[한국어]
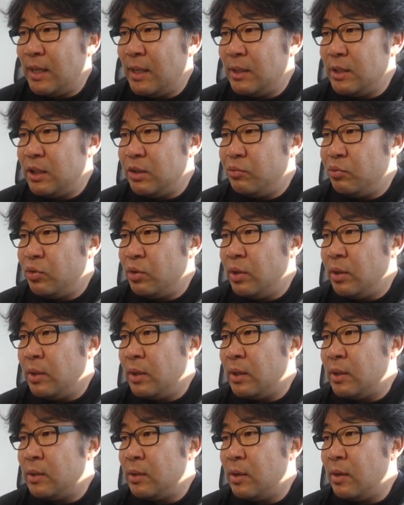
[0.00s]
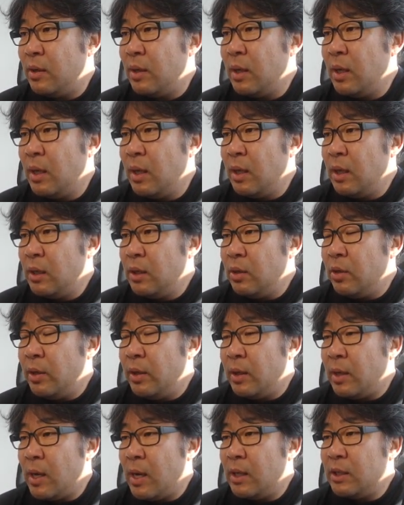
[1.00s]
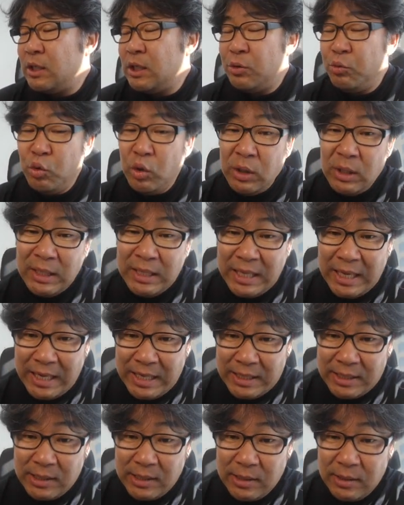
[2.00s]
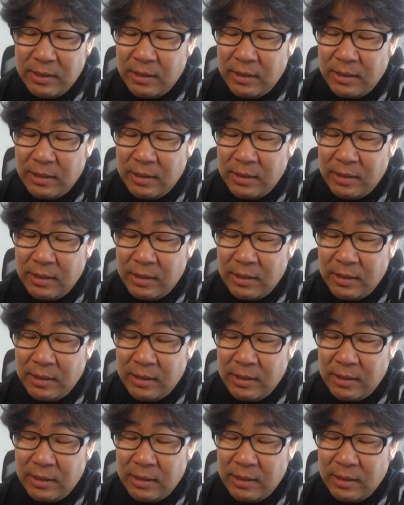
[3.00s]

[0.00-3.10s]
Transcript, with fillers: 지붕을 연결해서 여기가 지붕 있는 테라스